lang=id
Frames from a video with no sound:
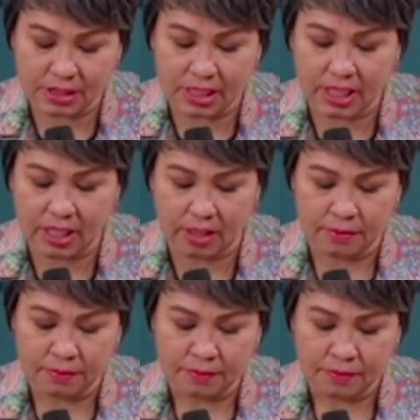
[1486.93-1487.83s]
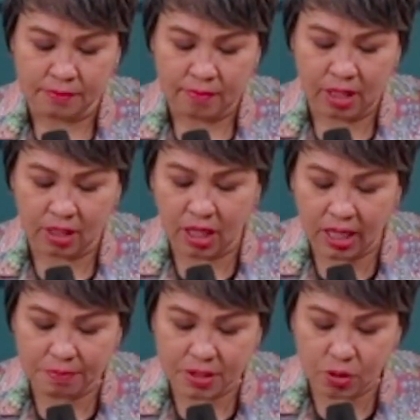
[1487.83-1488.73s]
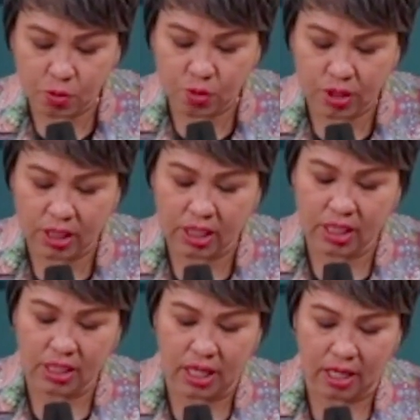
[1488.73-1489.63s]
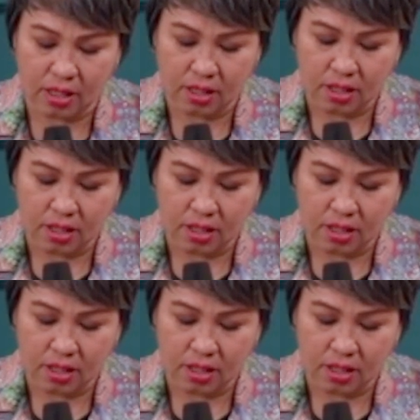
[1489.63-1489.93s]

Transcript: Mesir dan terhadap seluruh negerinya.